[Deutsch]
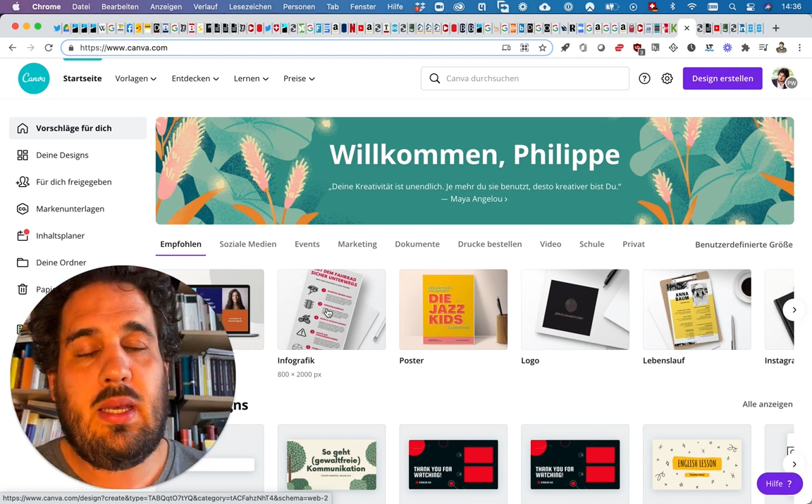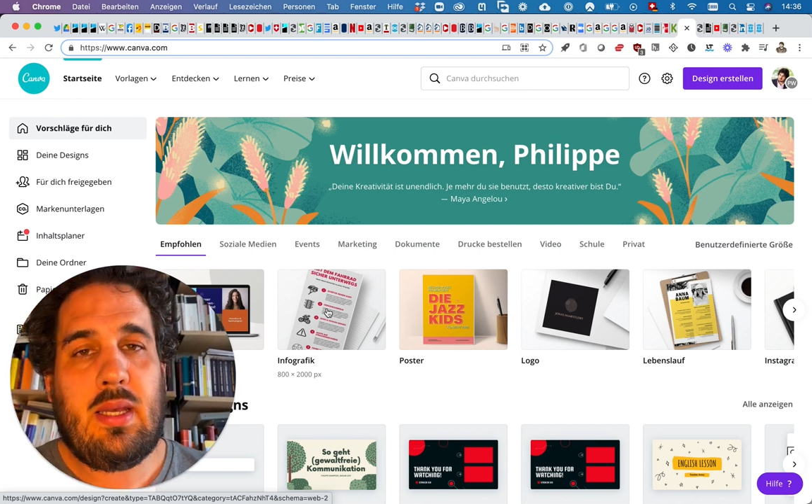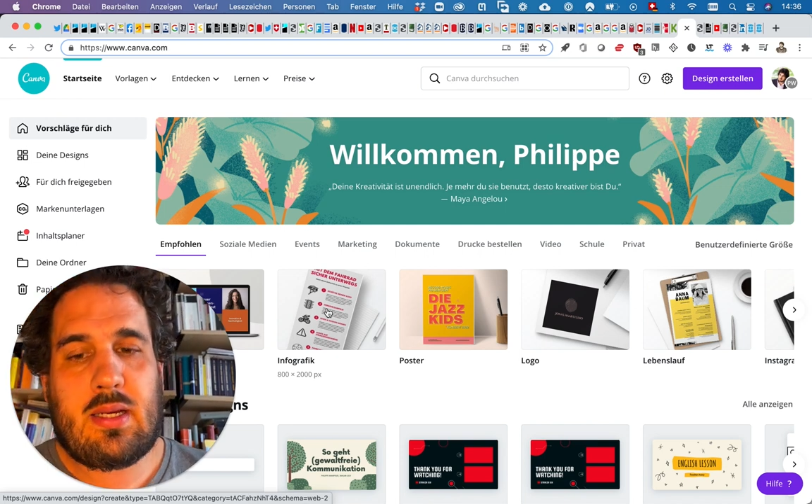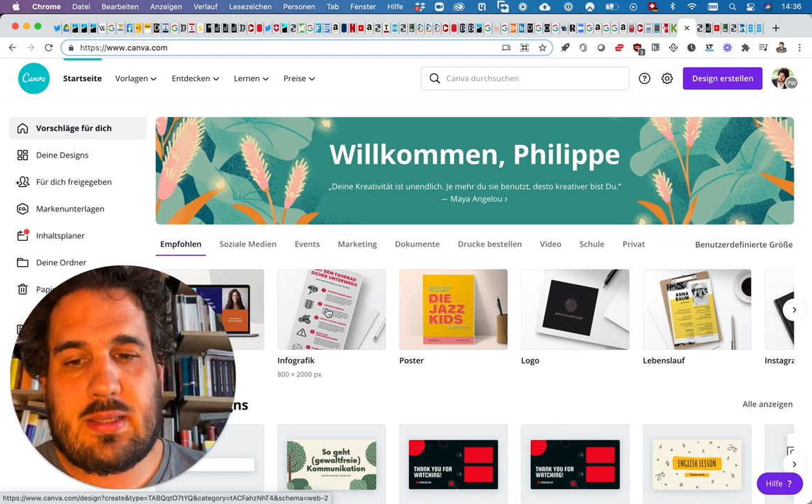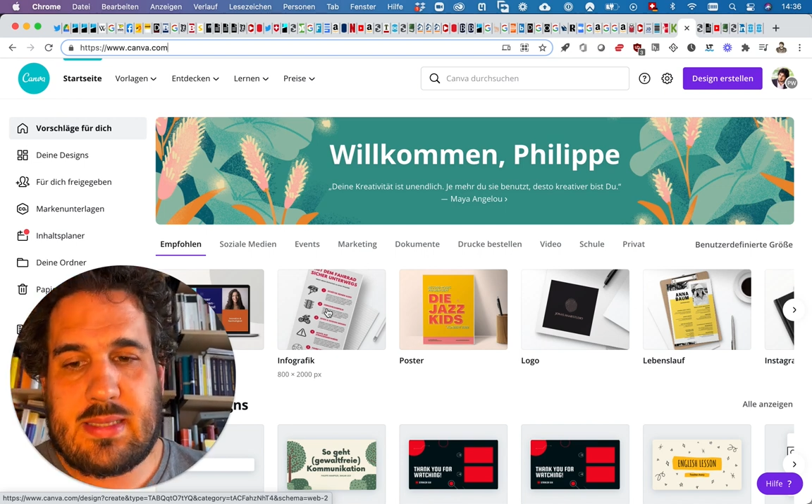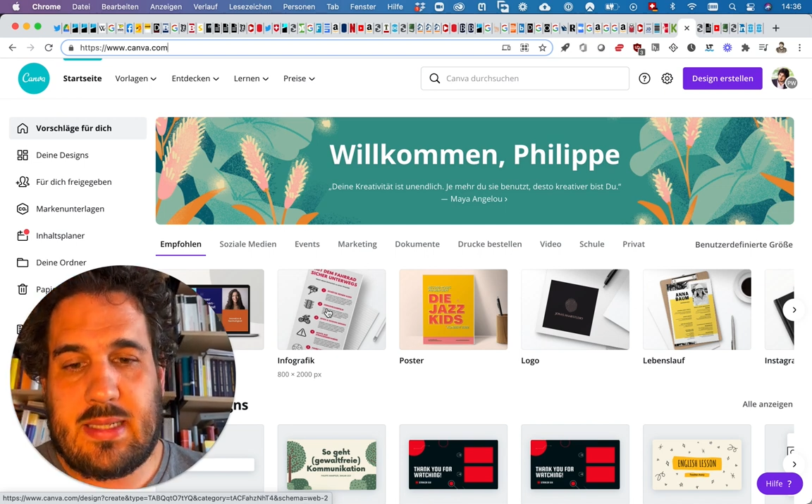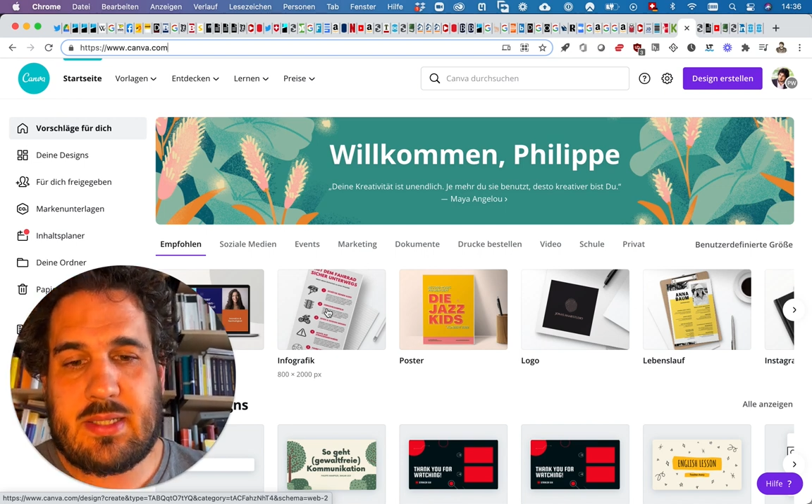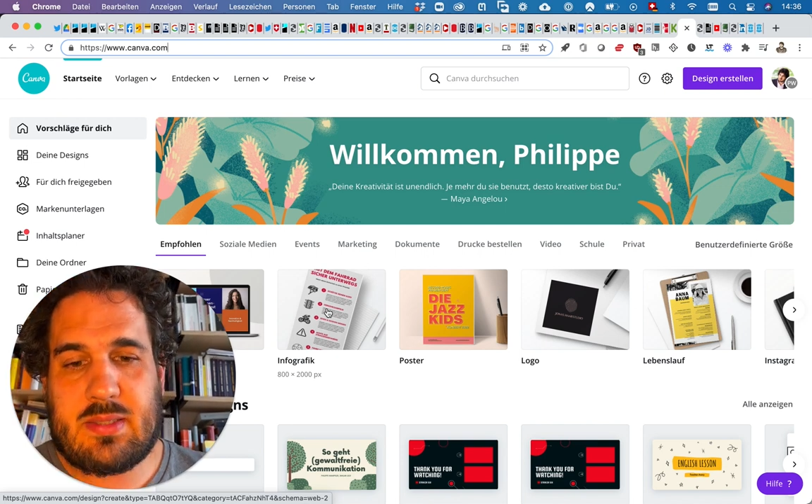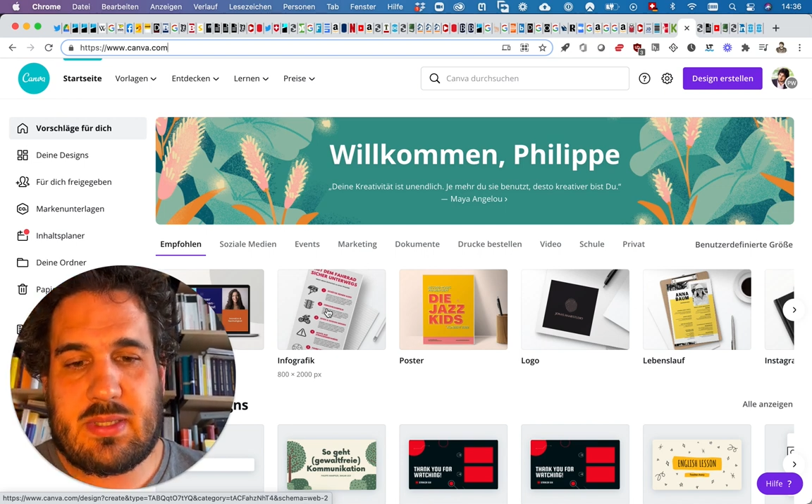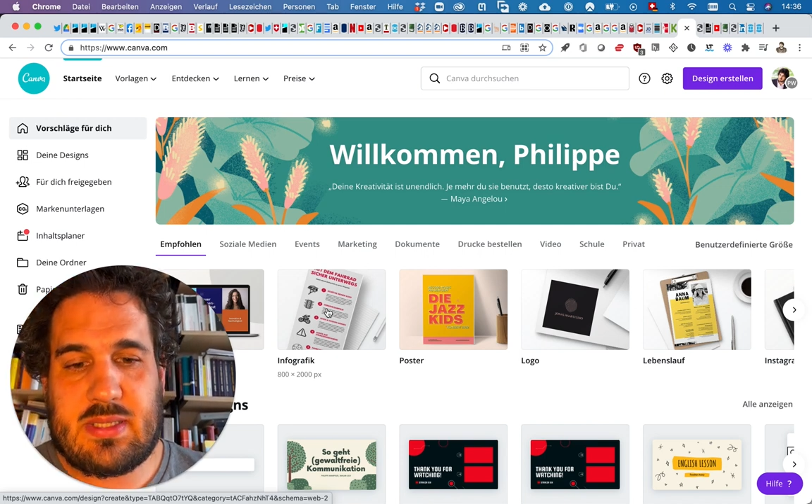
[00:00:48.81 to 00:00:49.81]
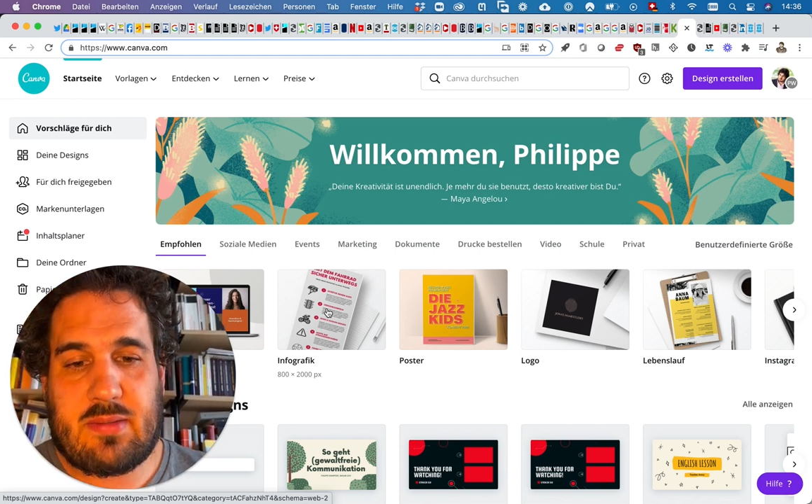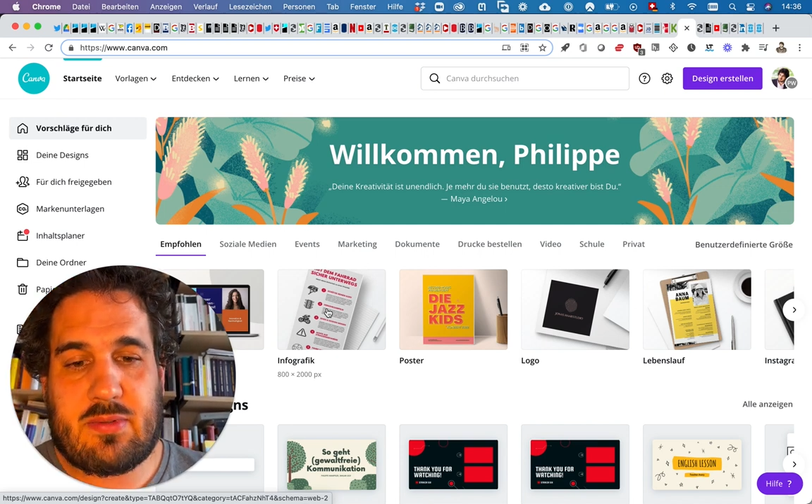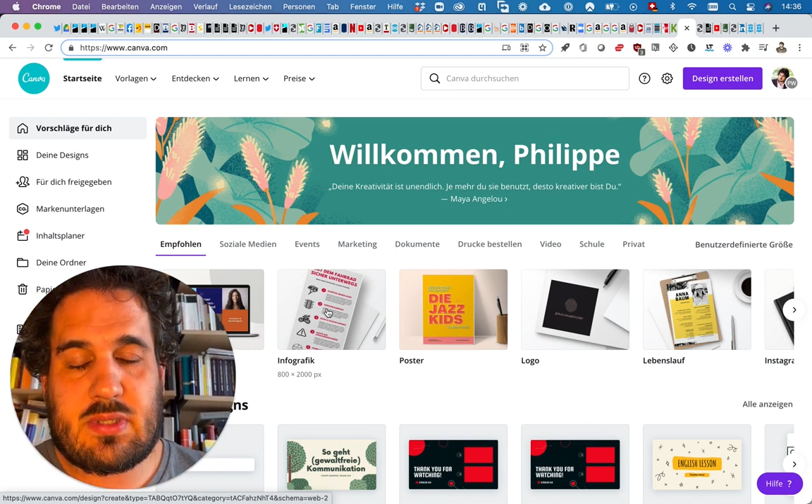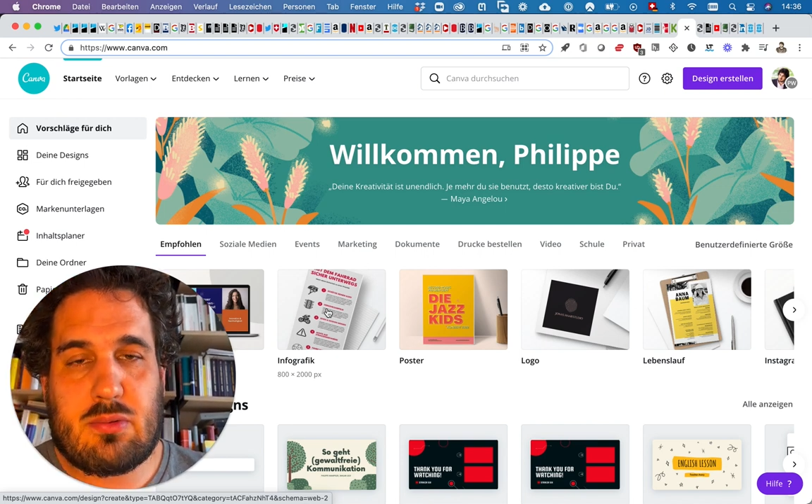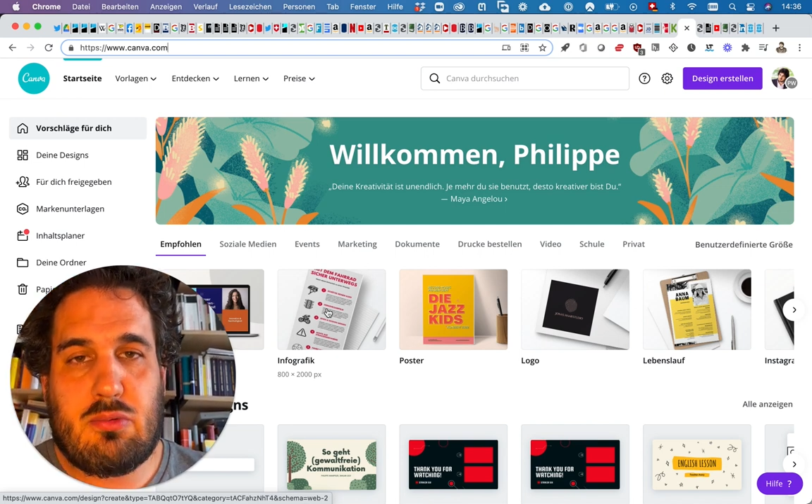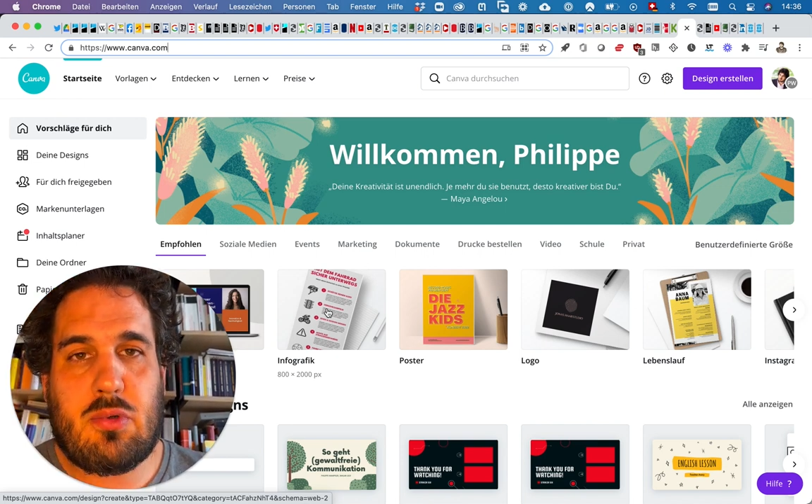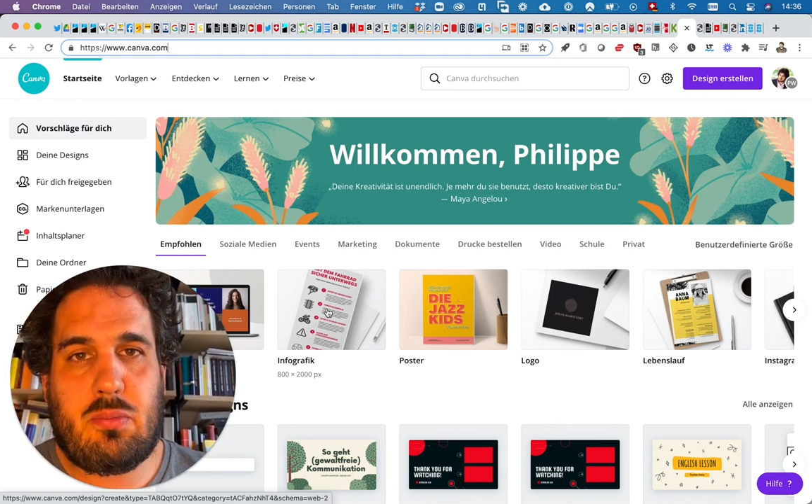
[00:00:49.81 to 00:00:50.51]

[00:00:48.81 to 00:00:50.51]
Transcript: Kann sein, dass man es etwas suchen